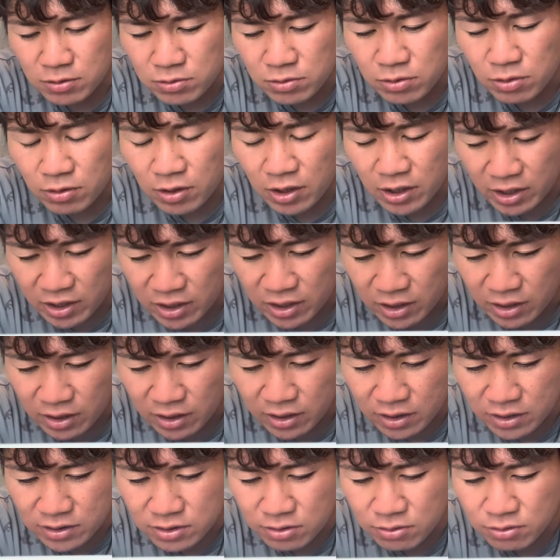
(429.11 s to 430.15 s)
うとかね、
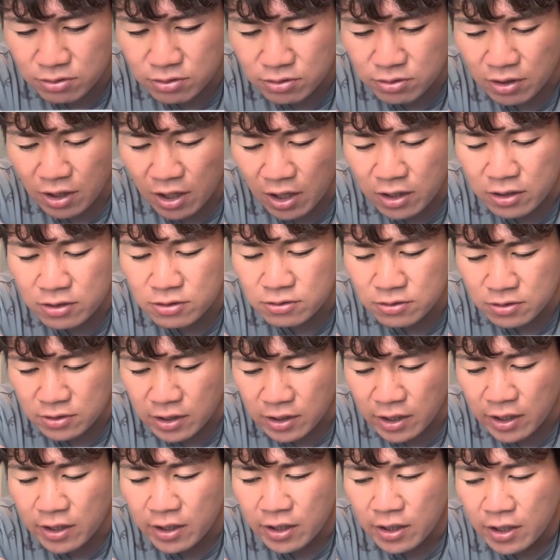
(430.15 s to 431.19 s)
えそういうのがあるん
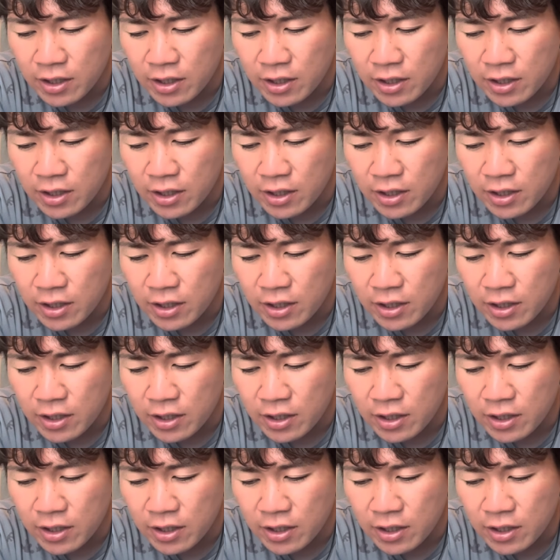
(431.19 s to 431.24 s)
で、